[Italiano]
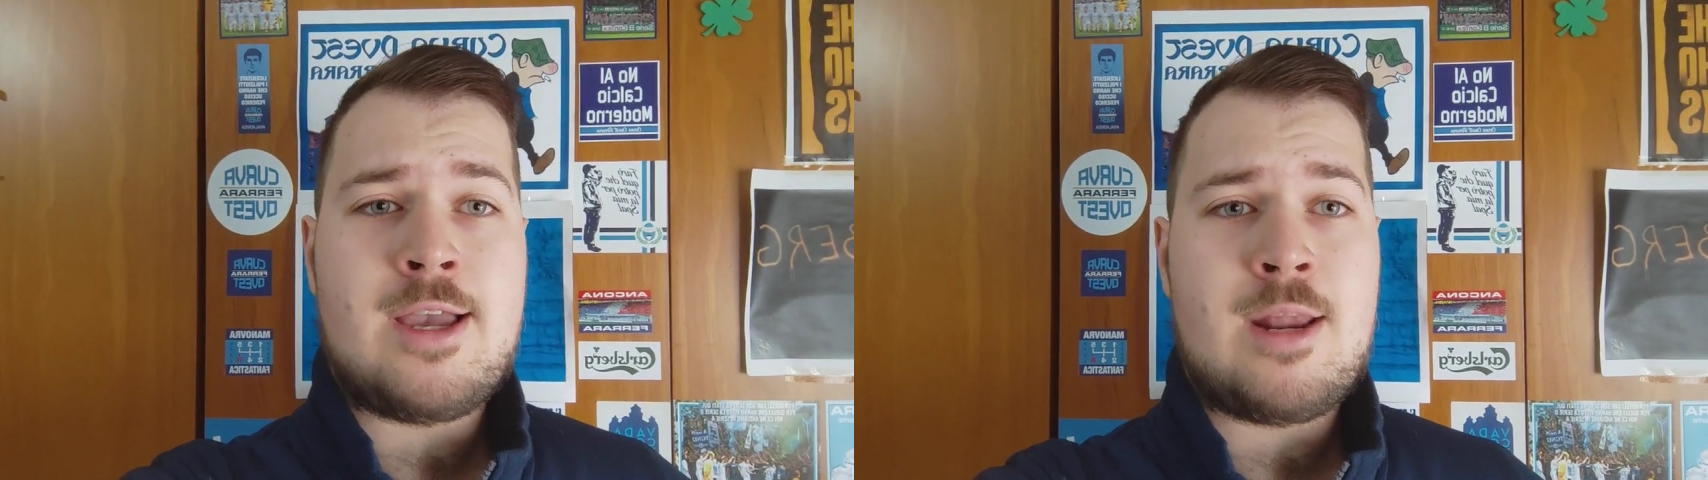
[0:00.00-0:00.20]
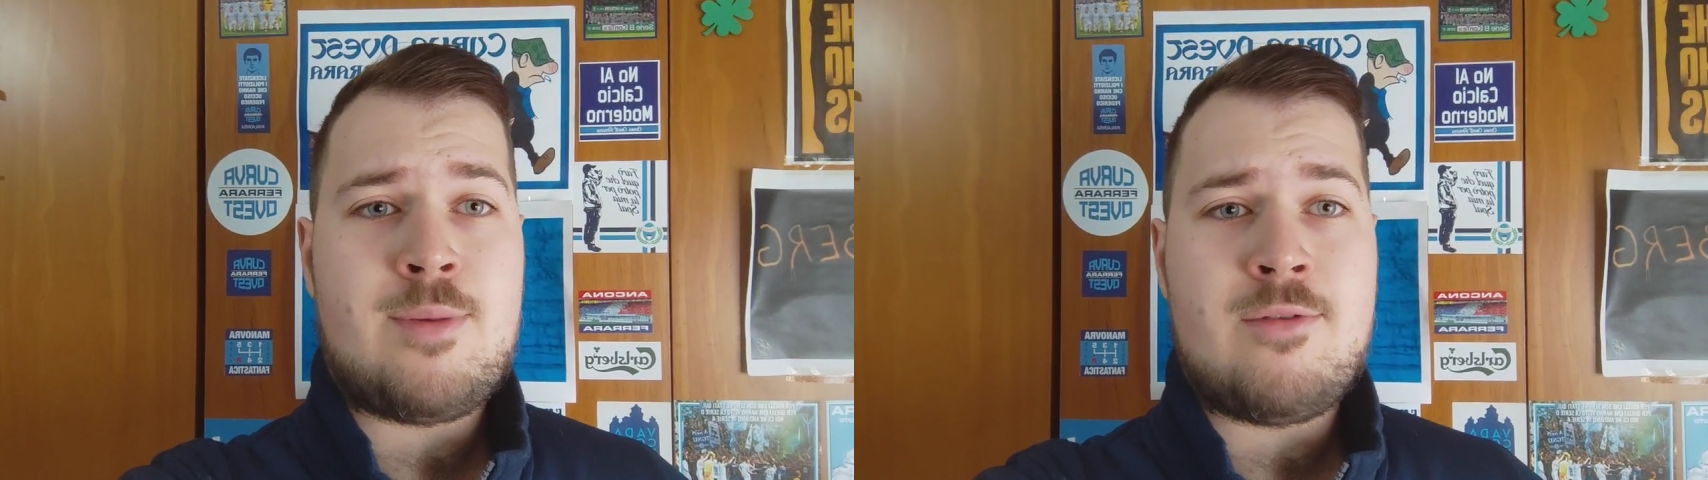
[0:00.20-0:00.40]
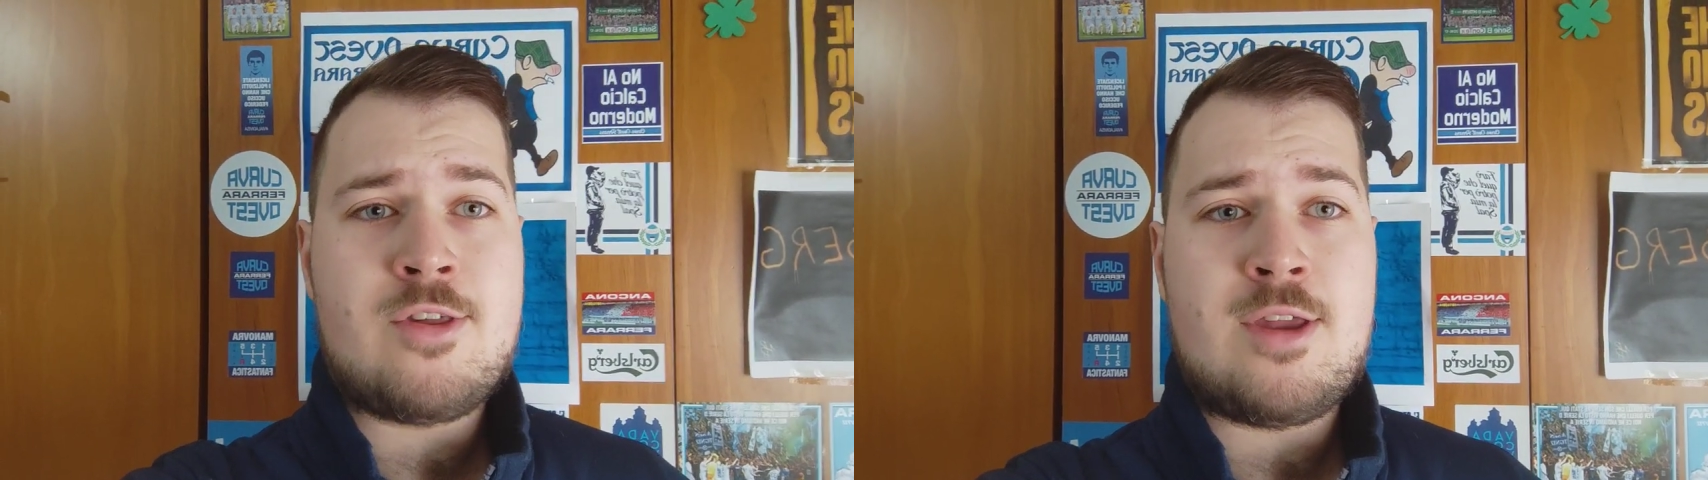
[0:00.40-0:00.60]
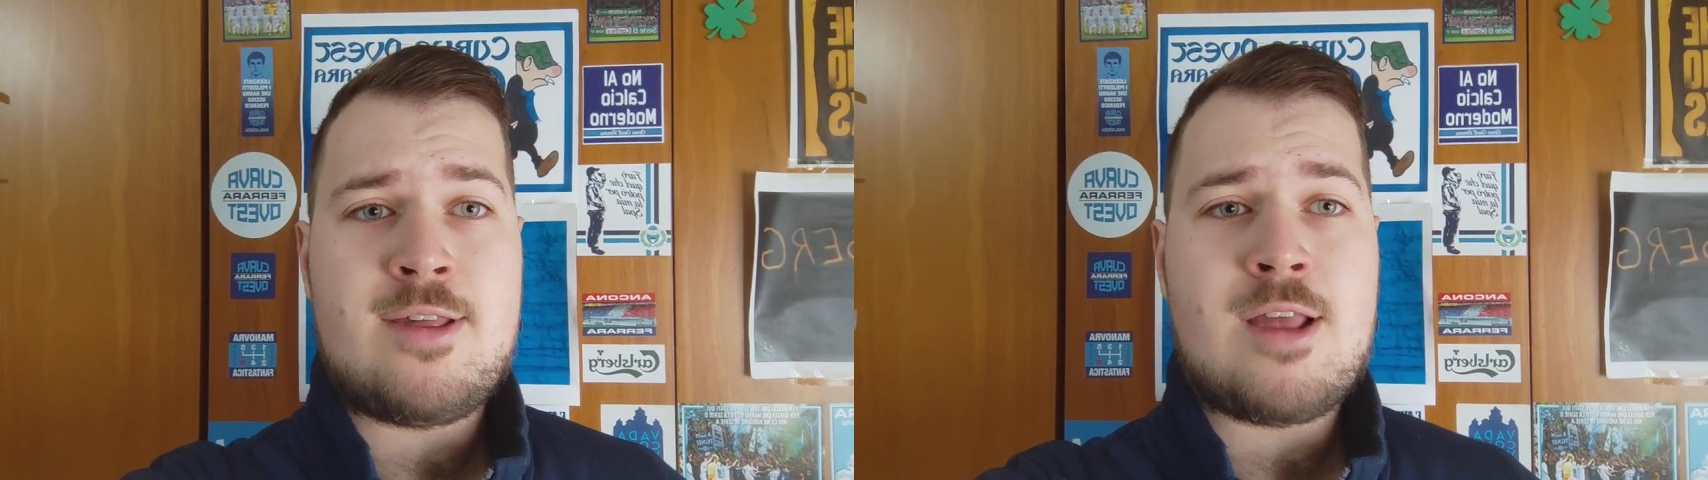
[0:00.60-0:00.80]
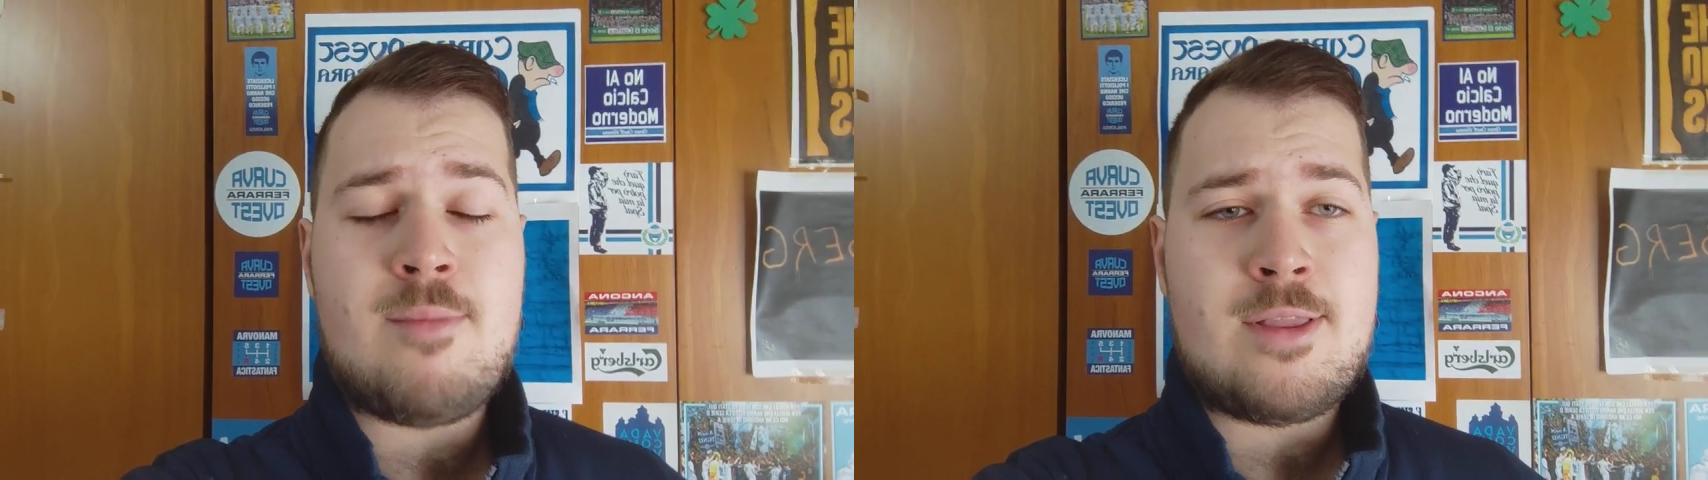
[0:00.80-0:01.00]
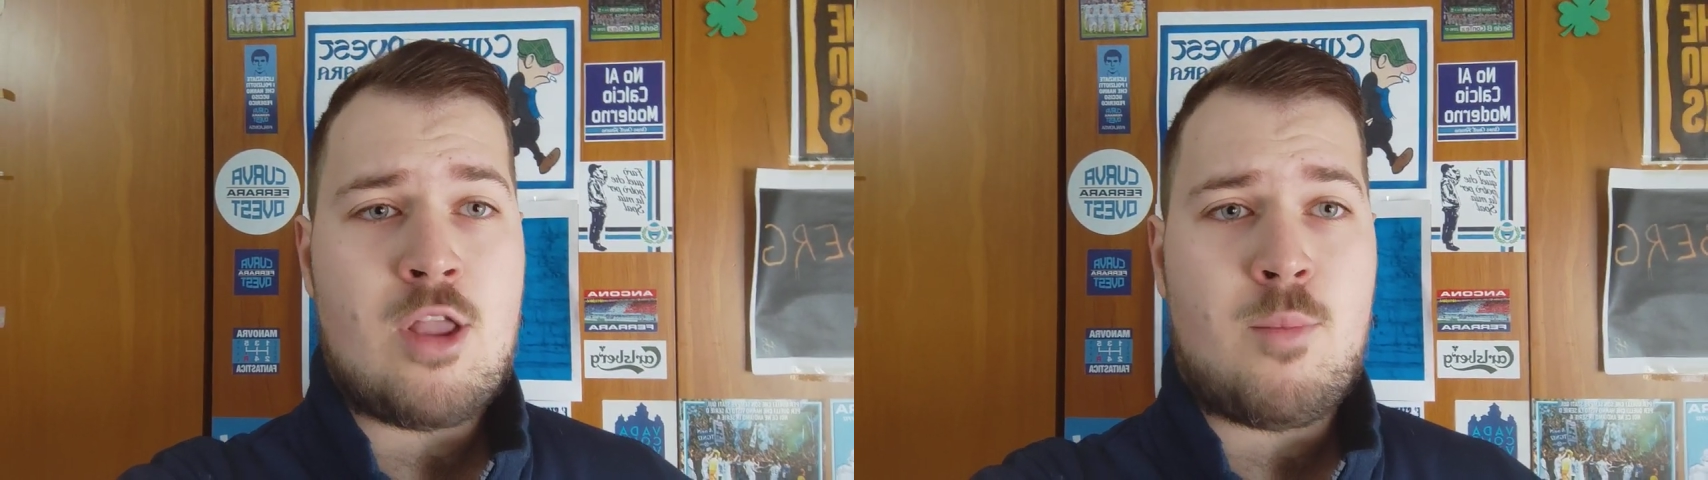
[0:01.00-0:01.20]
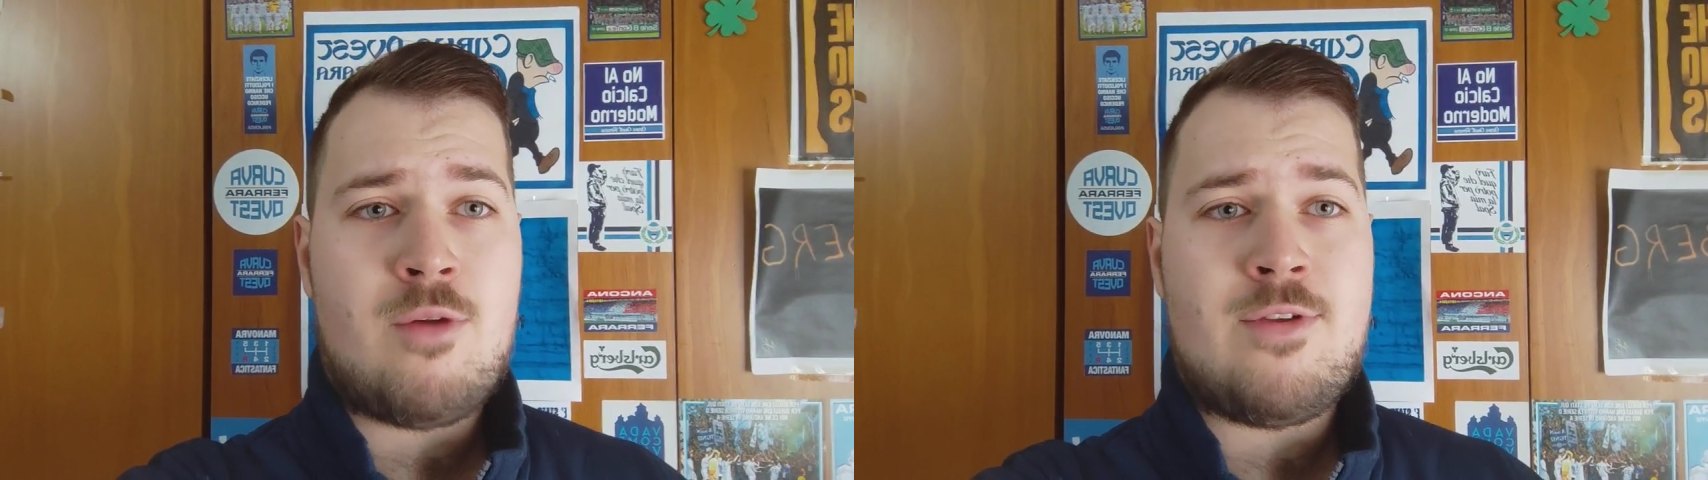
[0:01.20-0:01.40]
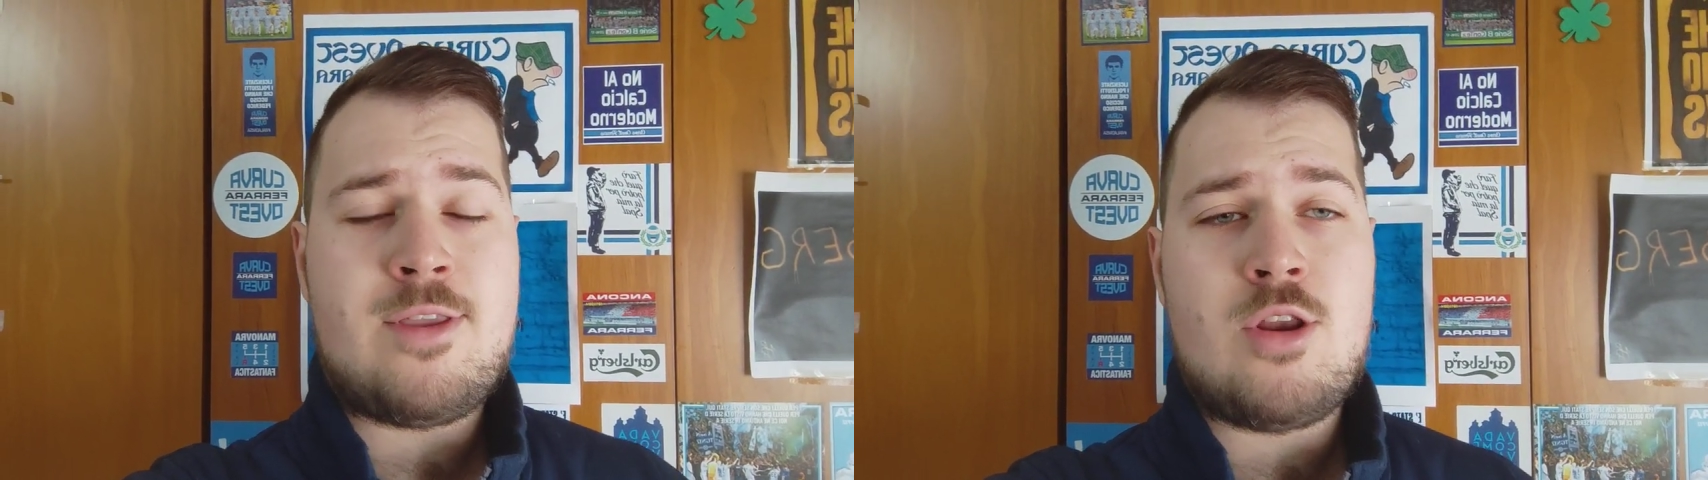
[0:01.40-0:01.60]
che era prevista inizialmente dopo
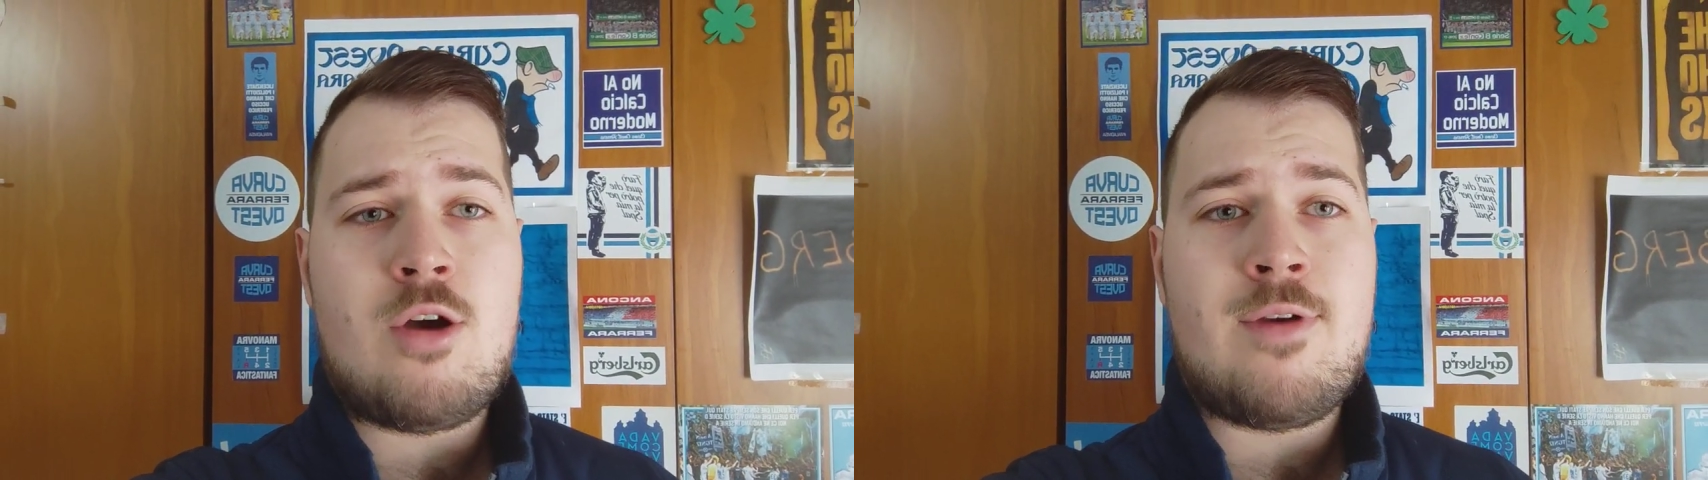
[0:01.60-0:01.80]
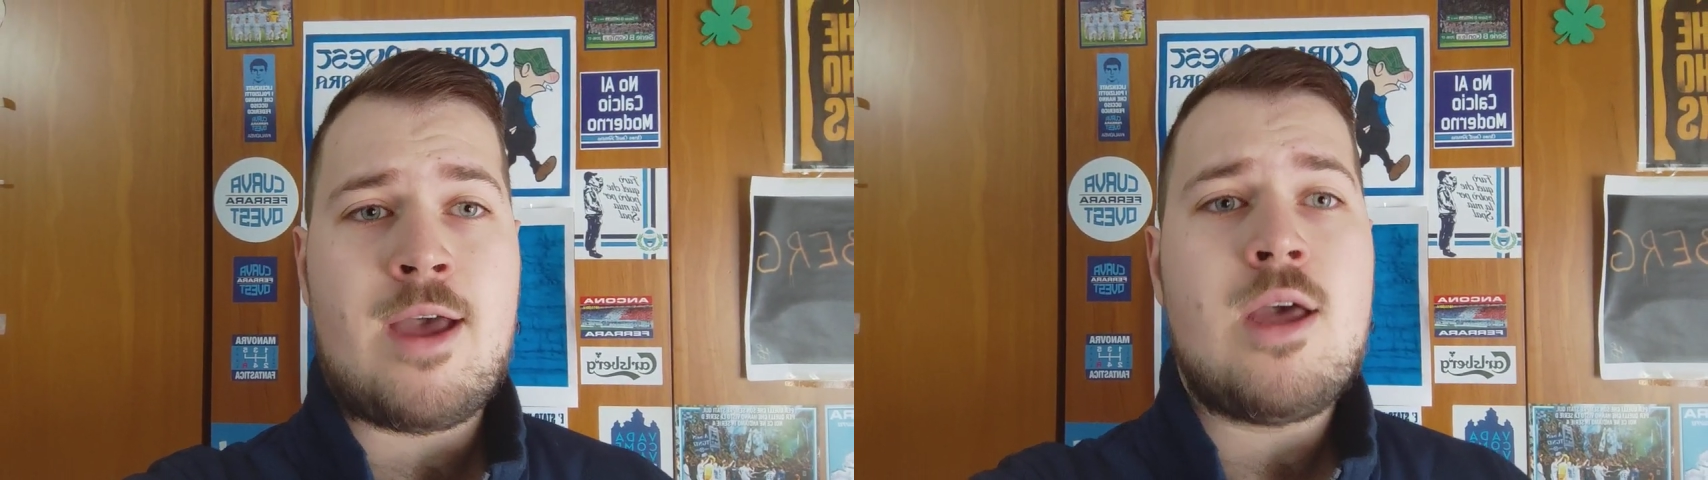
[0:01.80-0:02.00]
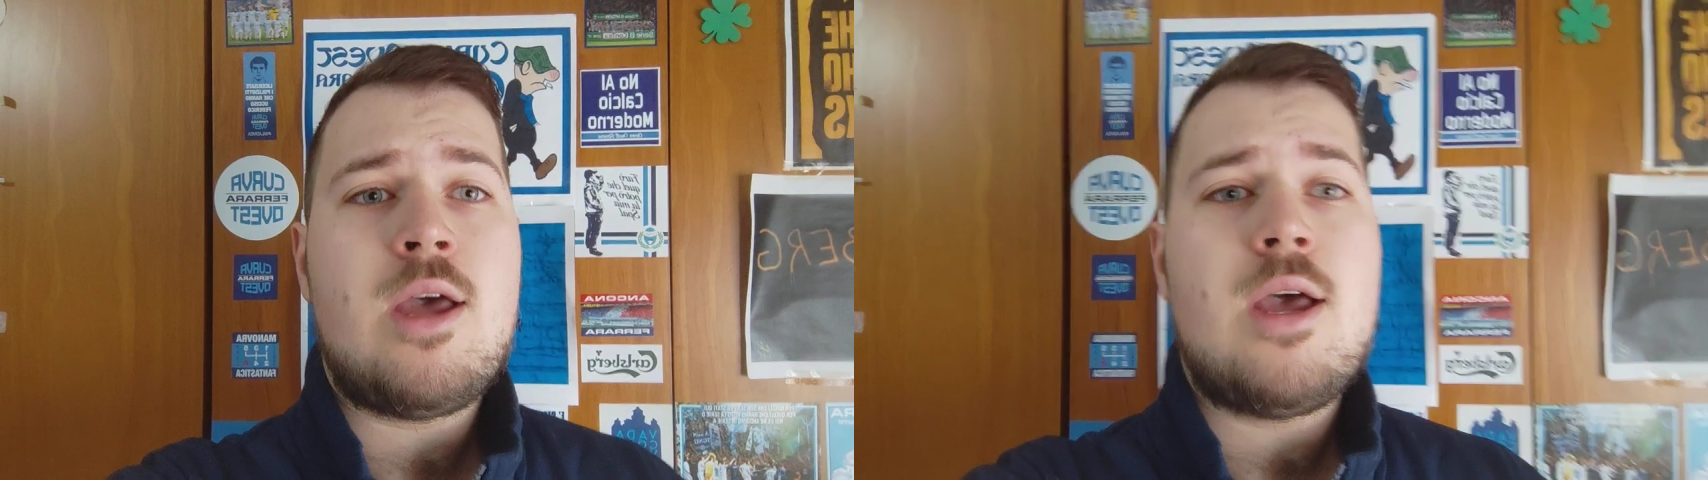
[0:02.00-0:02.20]
il 29